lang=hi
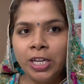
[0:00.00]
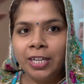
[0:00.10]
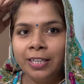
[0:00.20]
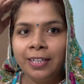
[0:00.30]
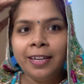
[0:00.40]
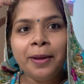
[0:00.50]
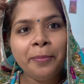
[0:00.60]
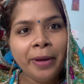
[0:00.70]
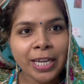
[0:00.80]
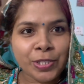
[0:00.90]
के लिए
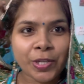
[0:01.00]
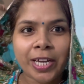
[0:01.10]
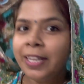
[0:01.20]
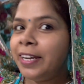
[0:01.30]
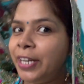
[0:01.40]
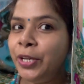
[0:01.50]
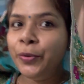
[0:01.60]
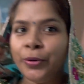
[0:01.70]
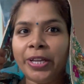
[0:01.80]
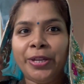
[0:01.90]
मैं जो है रेडी हो
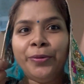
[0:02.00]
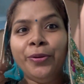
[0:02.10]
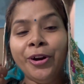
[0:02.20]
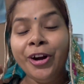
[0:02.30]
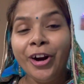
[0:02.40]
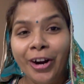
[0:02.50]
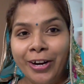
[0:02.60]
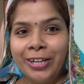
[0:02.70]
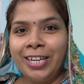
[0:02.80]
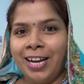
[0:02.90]
गई हूँ
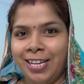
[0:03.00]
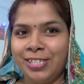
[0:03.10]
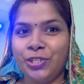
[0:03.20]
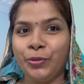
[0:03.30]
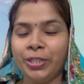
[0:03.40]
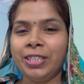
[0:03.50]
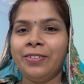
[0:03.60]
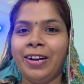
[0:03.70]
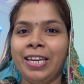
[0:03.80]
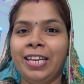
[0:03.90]
और आज छोटी
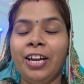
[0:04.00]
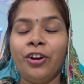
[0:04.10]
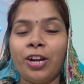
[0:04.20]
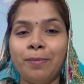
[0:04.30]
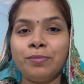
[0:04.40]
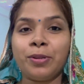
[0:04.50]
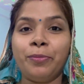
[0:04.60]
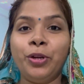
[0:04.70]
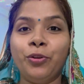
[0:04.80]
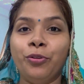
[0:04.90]
दिवाली है और आप
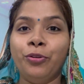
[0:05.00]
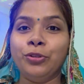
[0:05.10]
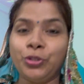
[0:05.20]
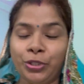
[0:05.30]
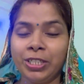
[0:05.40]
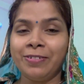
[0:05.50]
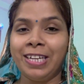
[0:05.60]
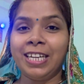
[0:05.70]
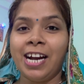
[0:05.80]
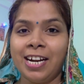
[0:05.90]
सभी को छोटी दिवाली
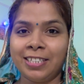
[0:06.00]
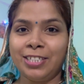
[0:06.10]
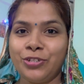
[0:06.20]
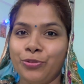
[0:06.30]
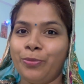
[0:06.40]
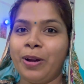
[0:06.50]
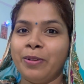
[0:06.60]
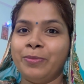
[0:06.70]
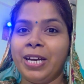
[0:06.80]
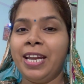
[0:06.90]
की हार्दिक
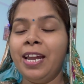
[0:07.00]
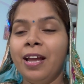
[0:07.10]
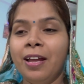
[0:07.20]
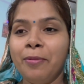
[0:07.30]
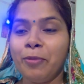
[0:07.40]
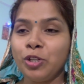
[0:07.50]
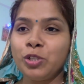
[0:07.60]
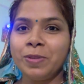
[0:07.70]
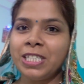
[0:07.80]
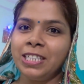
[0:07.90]
शुभकामनाएं मैं उस
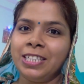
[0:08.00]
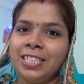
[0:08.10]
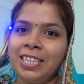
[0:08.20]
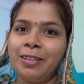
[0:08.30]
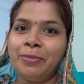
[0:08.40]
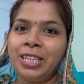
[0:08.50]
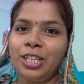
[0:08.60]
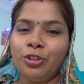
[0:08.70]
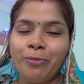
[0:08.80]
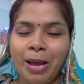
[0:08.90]
समय जल्दी जल्दी में थी
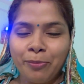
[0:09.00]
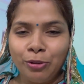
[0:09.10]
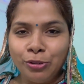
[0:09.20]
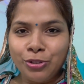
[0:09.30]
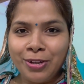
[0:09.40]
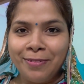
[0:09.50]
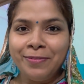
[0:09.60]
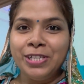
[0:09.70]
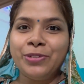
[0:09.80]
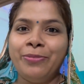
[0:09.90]
तो मैं आप लोग को जो है
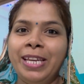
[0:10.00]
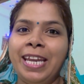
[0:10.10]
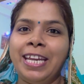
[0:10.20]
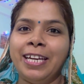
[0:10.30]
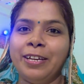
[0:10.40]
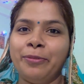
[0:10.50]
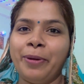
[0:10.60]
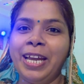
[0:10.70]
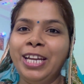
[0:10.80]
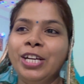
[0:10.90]
विश भी नहीं कर पाई